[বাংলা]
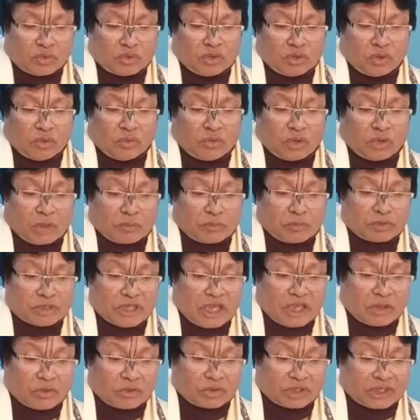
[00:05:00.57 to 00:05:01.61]
দৌগরে
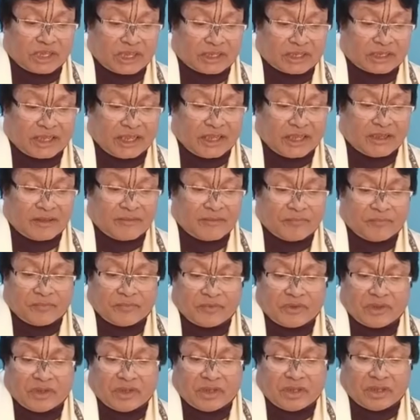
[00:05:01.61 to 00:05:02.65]
পূজা কর্তারা তা
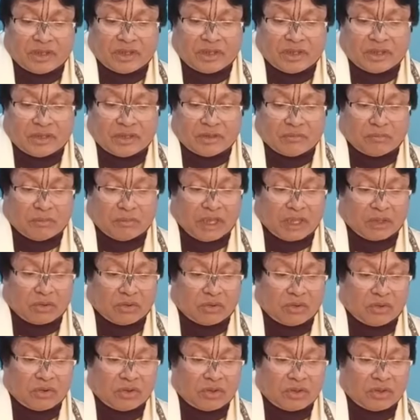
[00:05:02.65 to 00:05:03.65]
বারো